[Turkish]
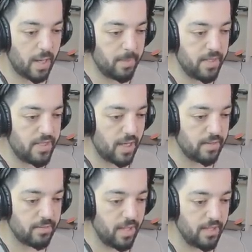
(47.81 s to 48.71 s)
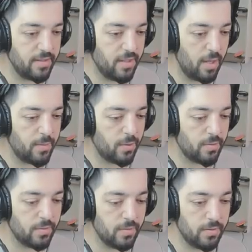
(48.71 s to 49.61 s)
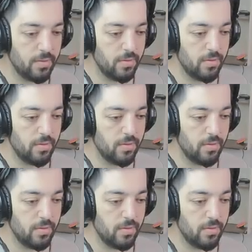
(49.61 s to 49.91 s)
Bir can bir can. Lan ne yapıyorsun?